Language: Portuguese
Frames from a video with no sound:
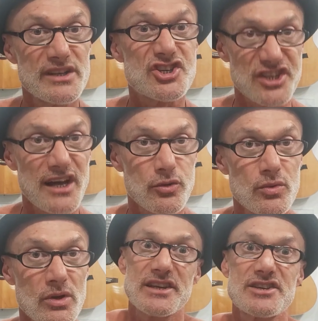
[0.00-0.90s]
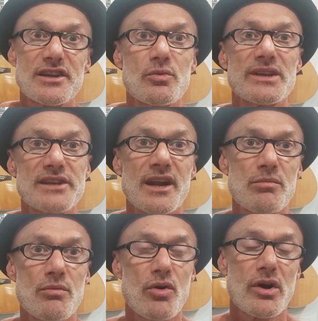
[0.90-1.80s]
de Estado, tens de aguentar à
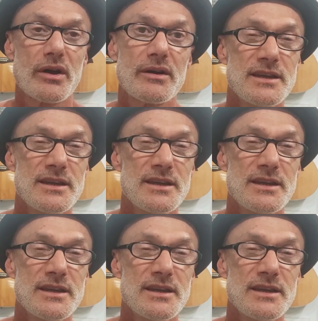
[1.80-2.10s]
bomboca.